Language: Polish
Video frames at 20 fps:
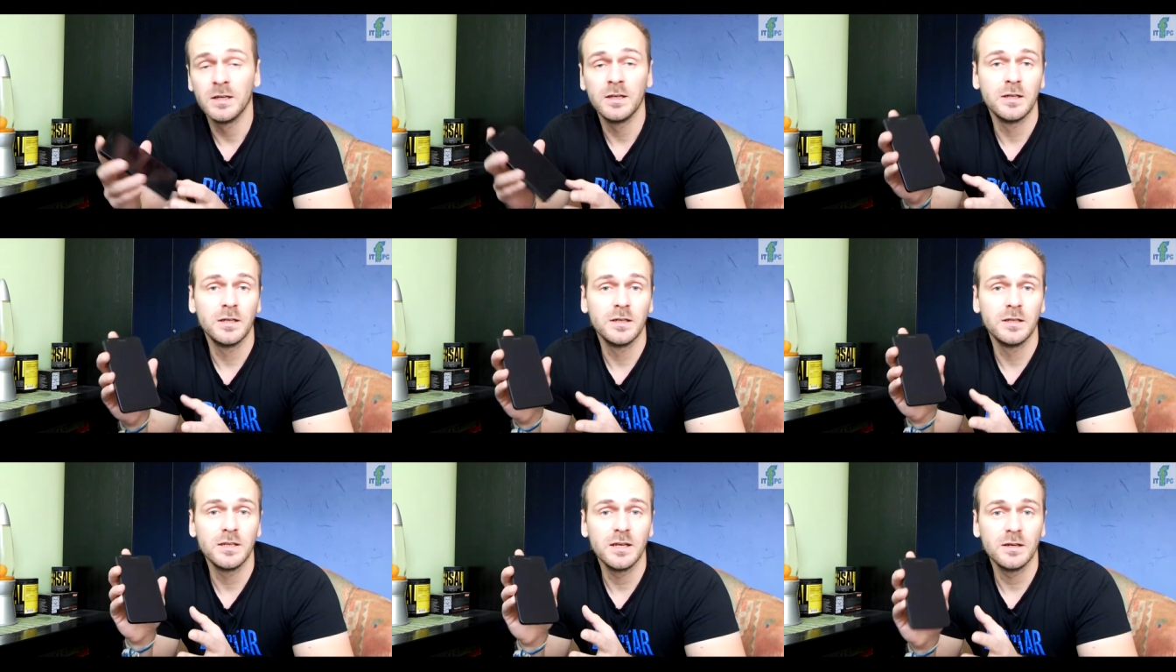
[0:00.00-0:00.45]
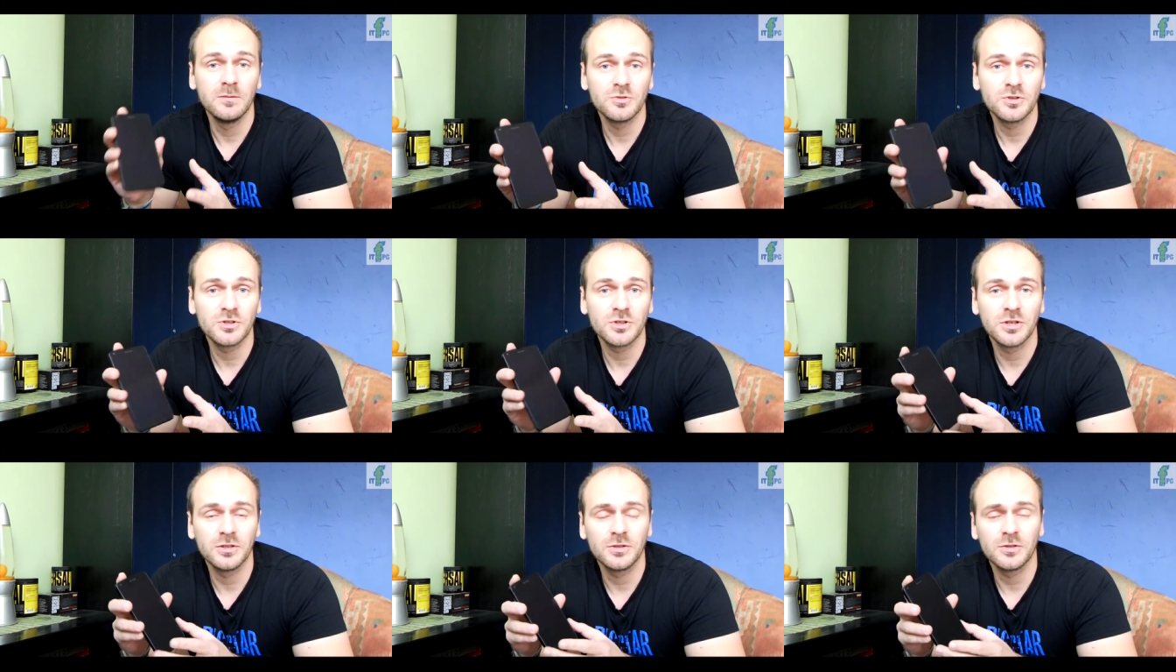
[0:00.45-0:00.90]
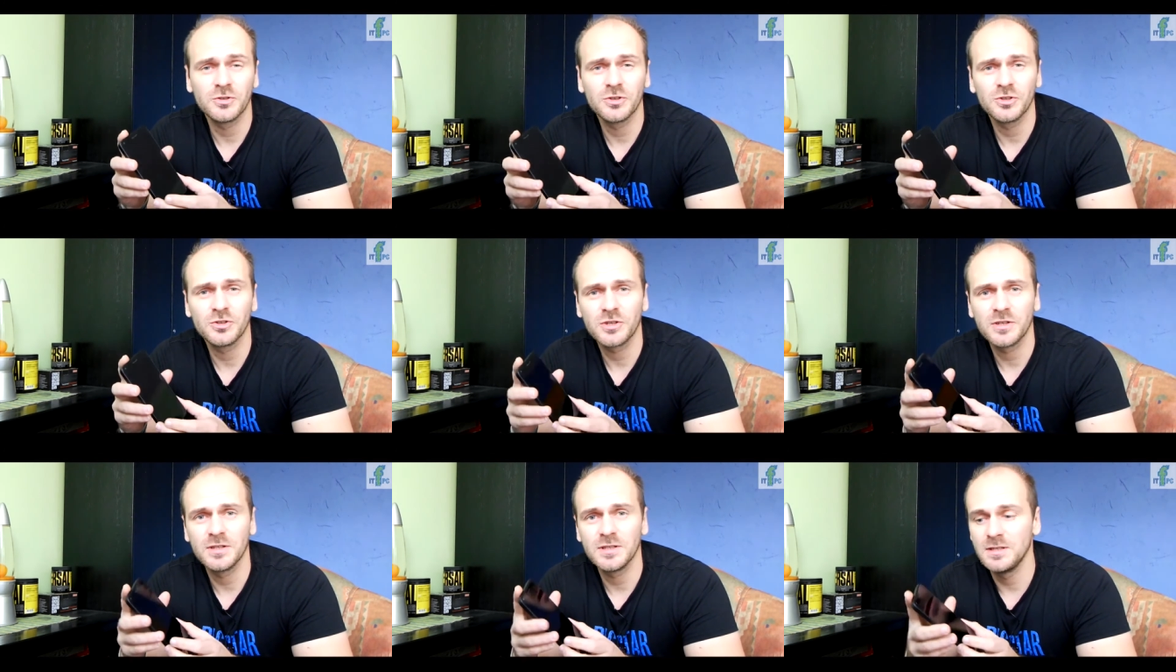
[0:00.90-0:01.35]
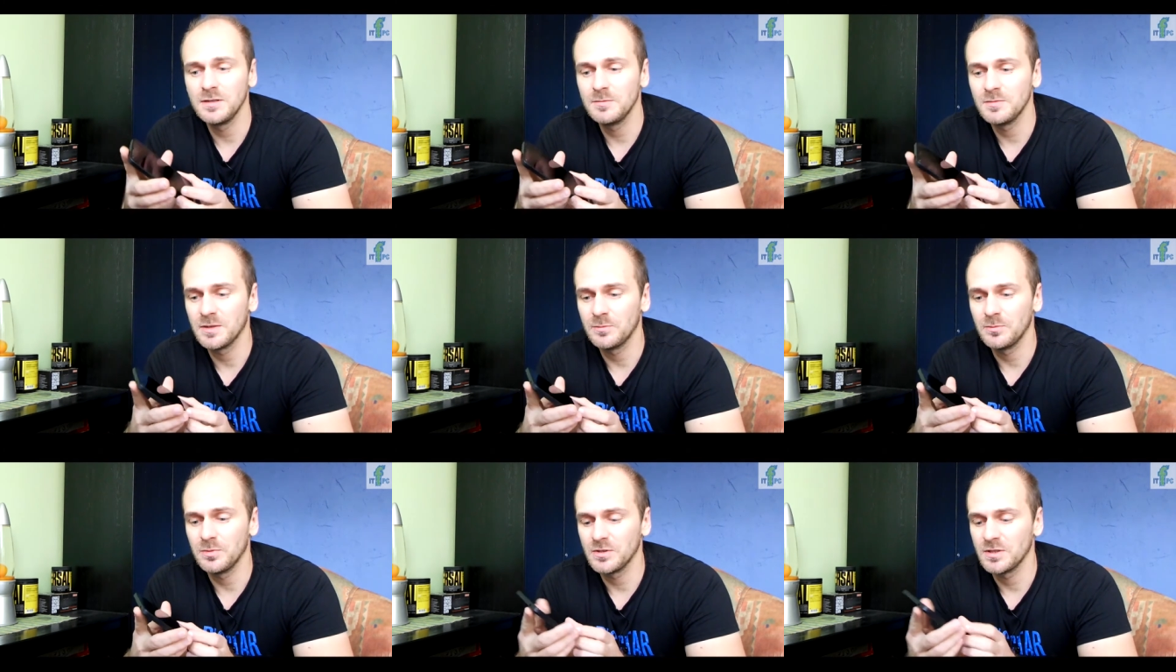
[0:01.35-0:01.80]
ja muszę się troszeczkę z nim
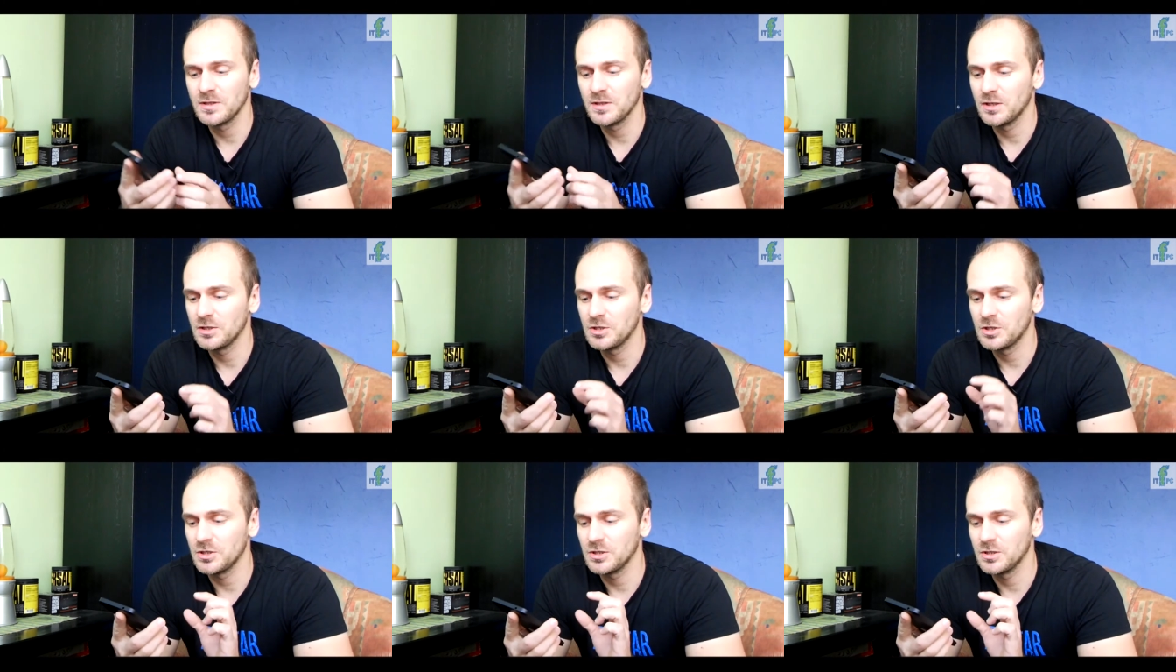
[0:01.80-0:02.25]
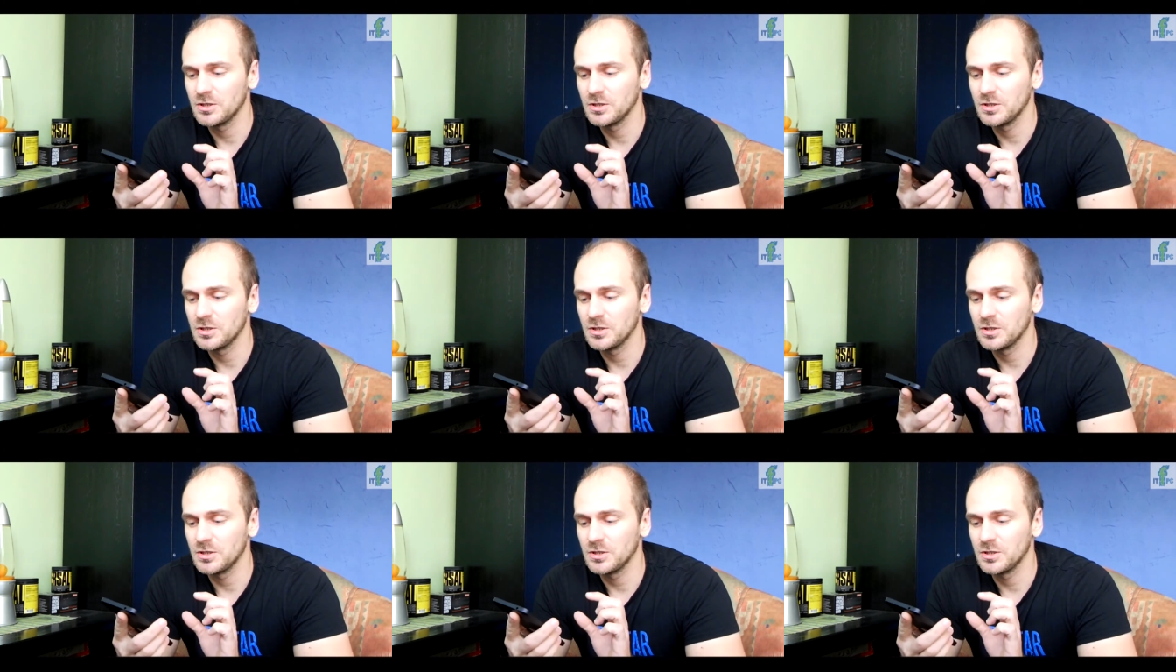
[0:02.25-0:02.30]
zapoznać,